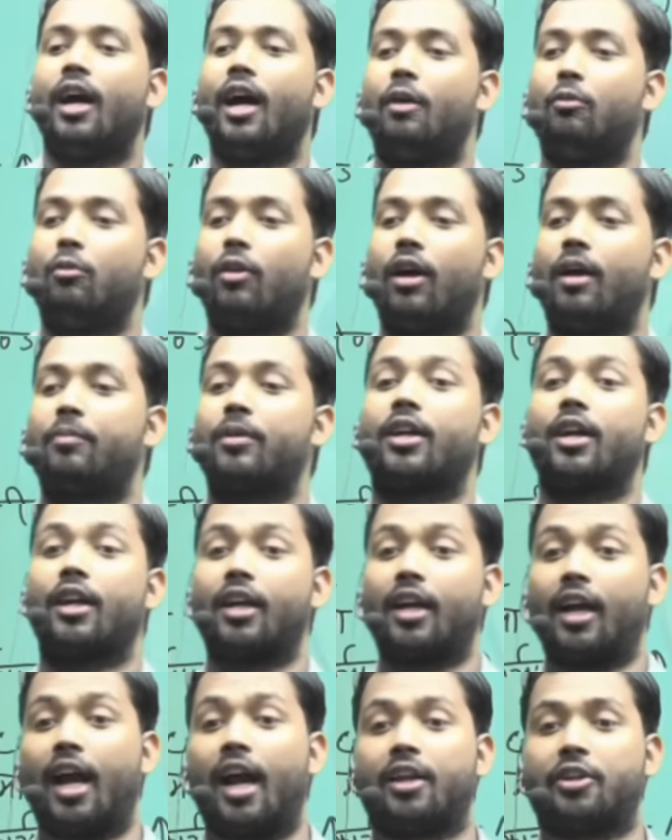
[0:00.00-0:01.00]
अब वहां पे
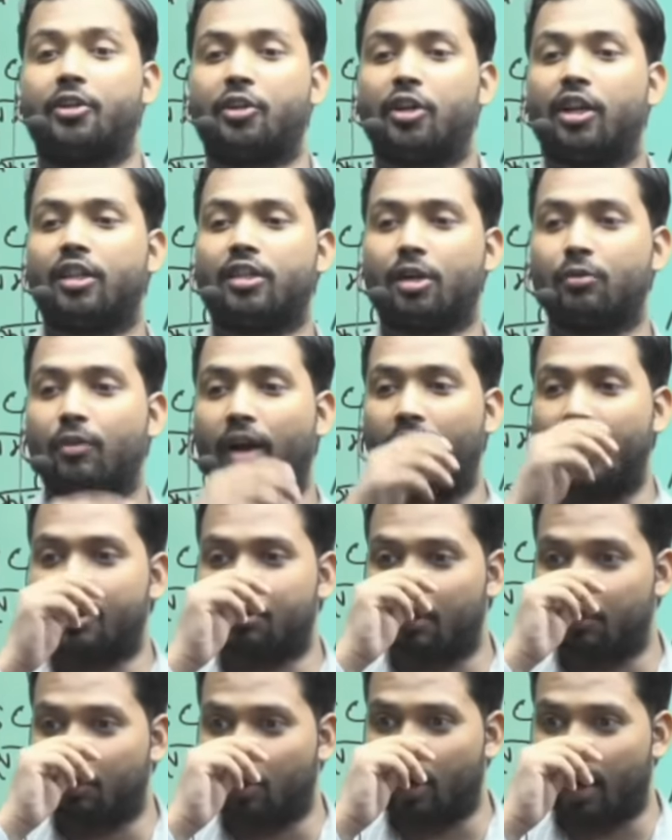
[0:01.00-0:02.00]
कहेगा आर्टिकल चौवालीस
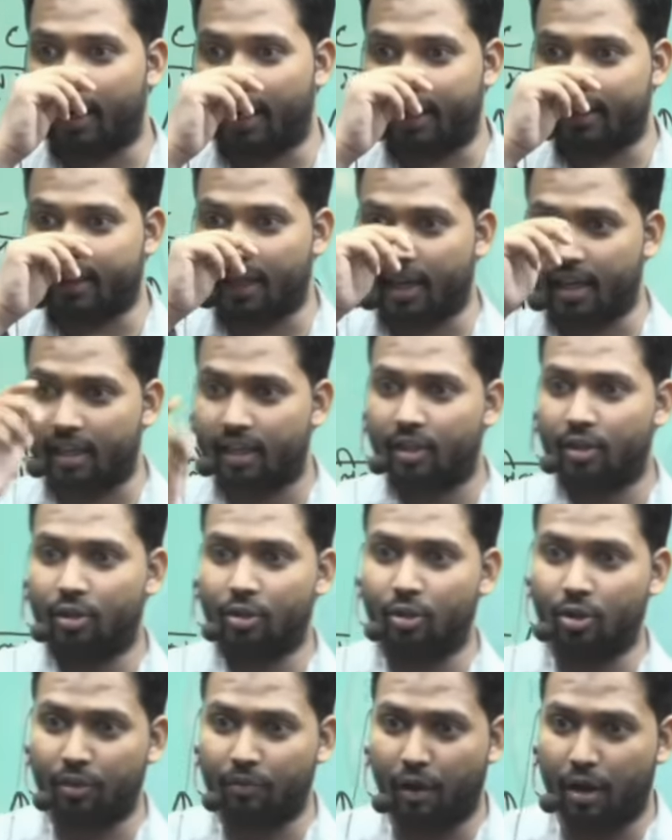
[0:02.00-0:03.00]
में बोला गया था
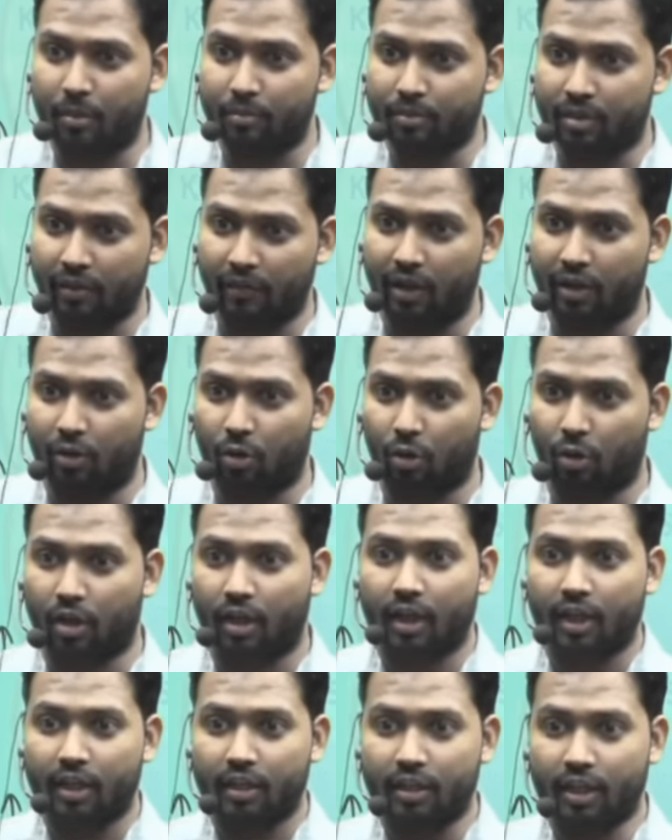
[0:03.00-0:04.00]
यूनिफॉर्म सिविल कोड
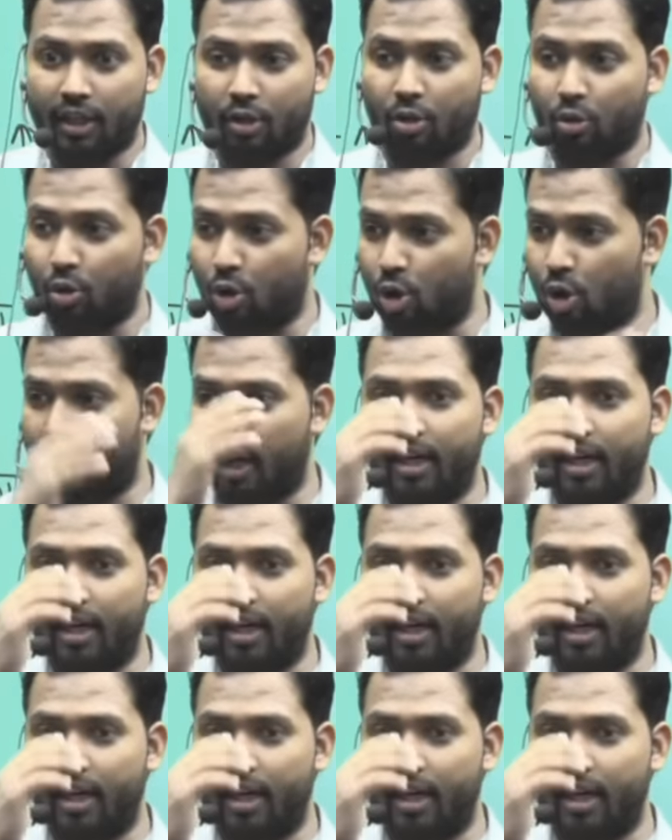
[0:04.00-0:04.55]
ये दोनों के